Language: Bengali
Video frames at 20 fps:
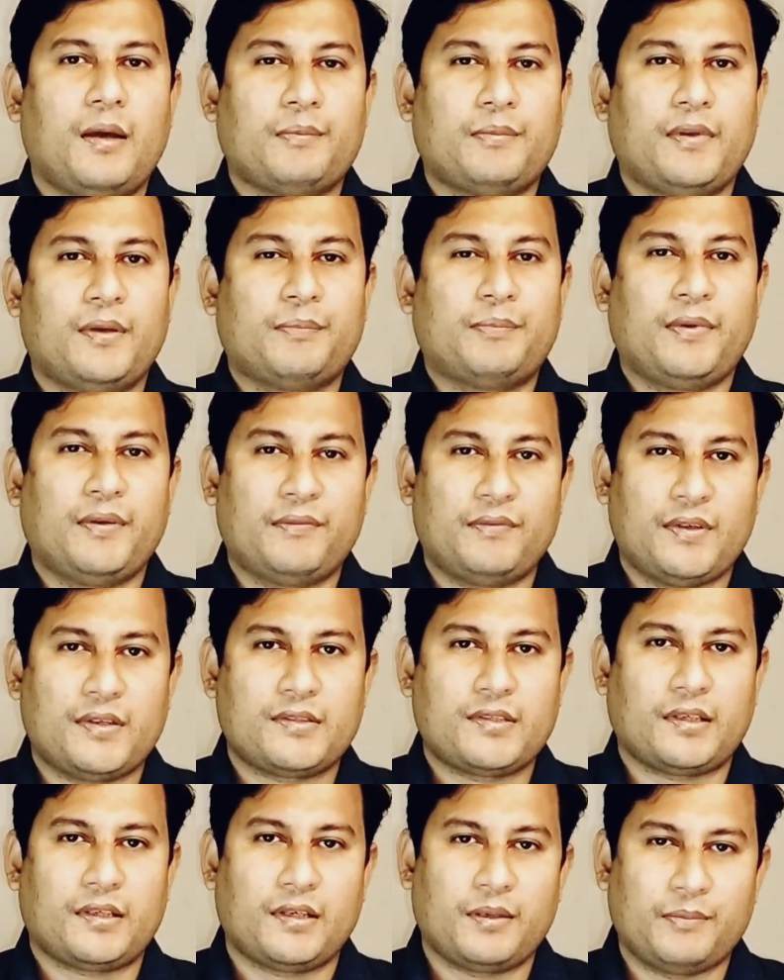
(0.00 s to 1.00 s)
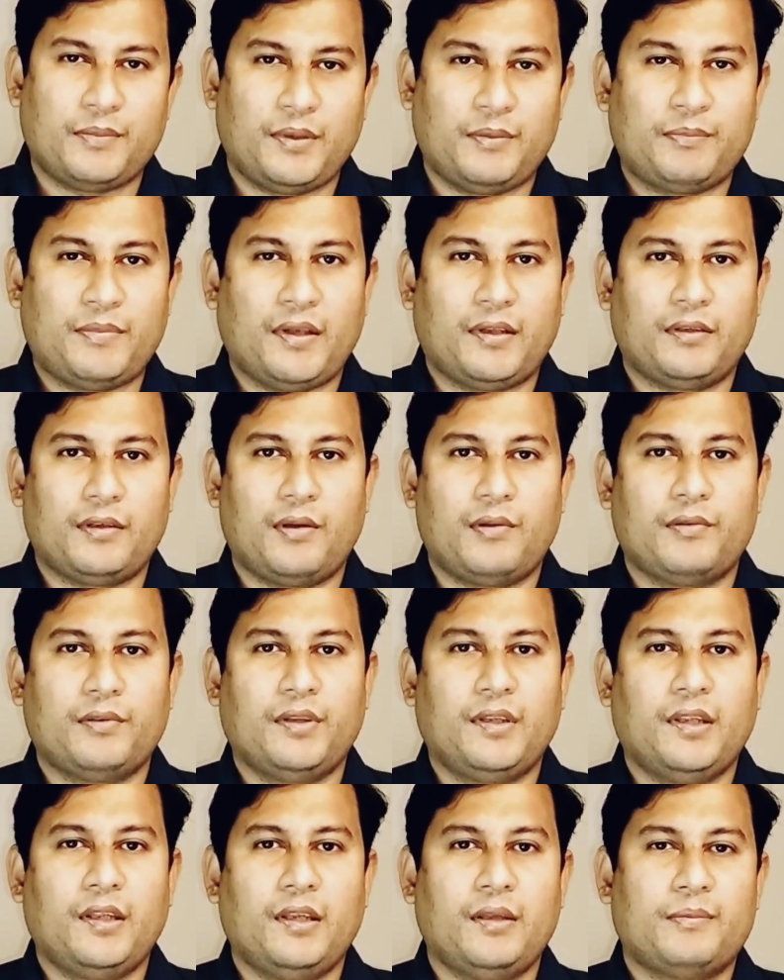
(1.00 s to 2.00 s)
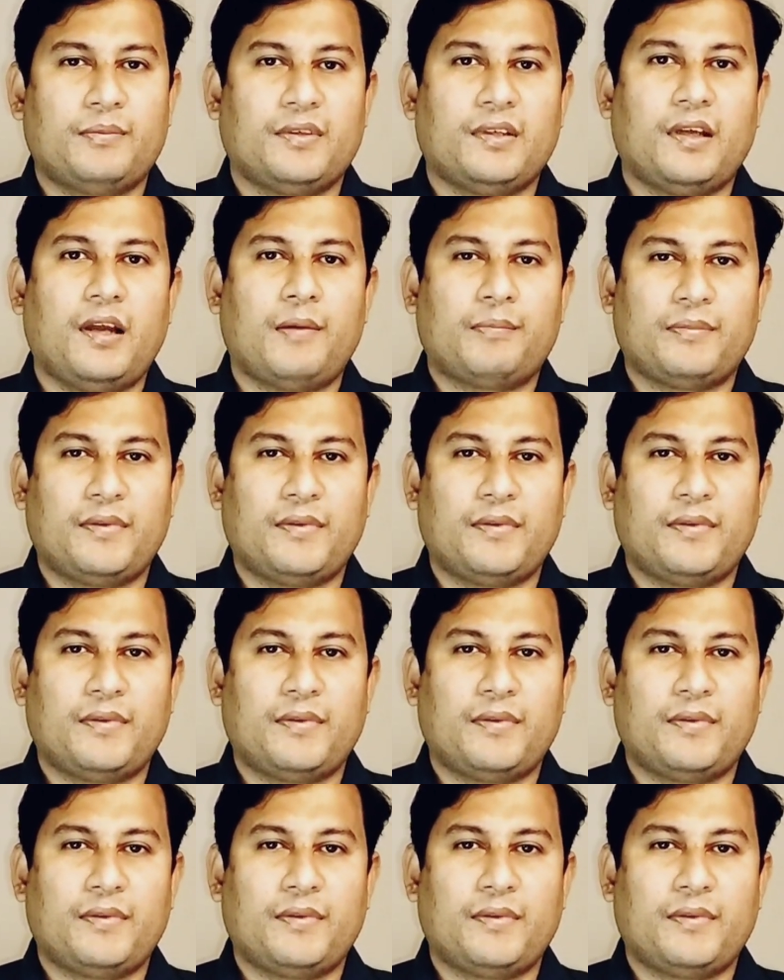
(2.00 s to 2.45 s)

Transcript: আপনার প্রিভিয়াস একাডেমিক ব্যাকগ্রাউন্ড দিয়ে এবং